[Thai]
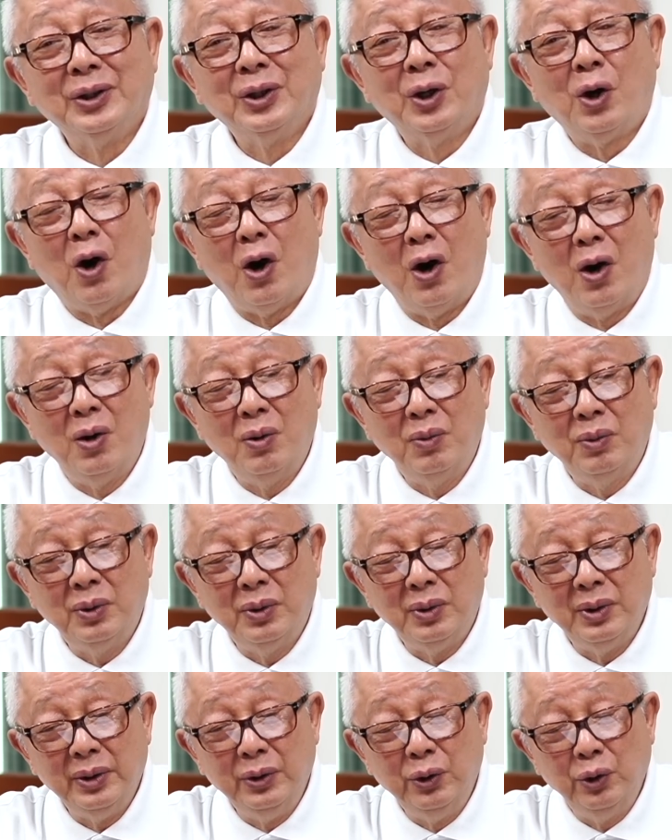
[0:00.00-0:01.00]
ของ
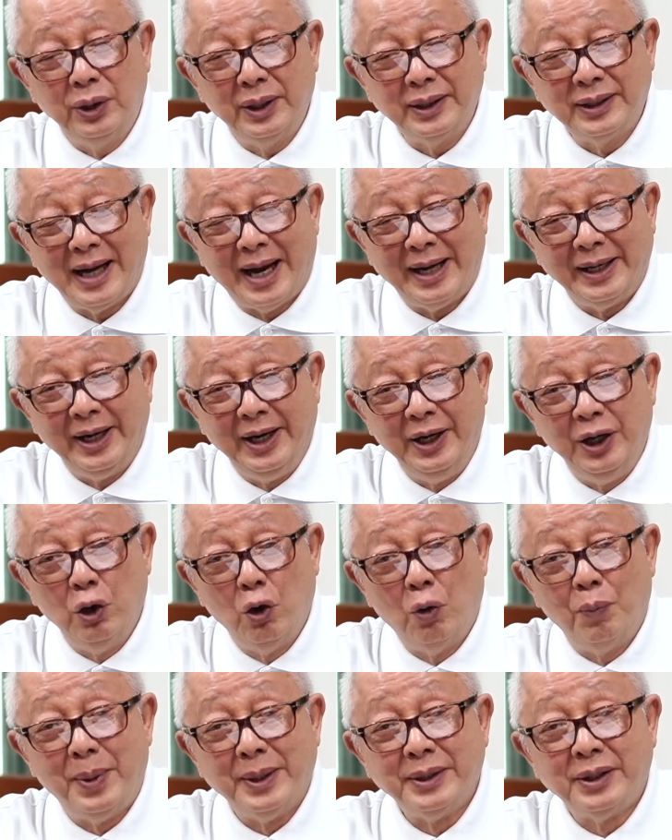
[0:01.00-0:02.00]
ยุทธศาสตร์อินโด
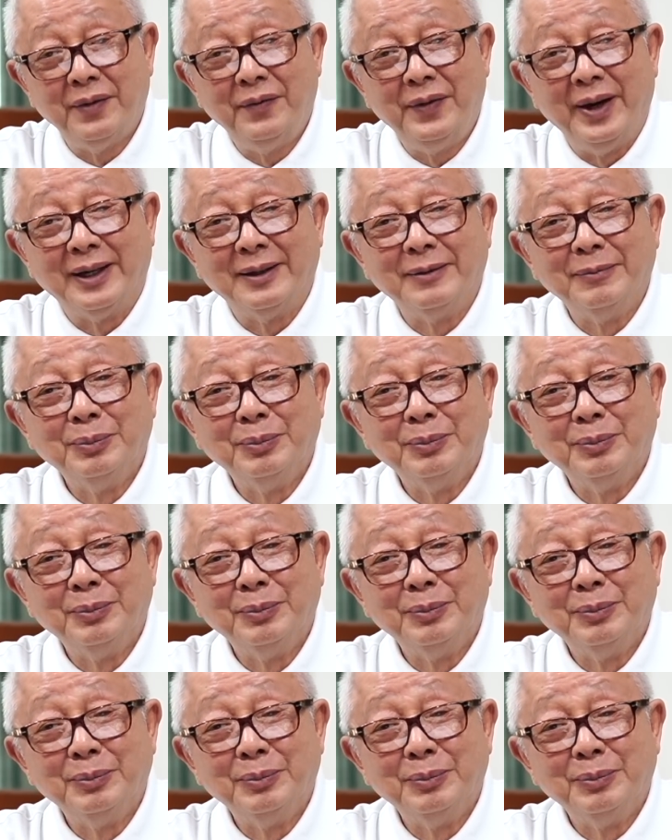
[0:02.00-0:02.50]
แปซิฟิก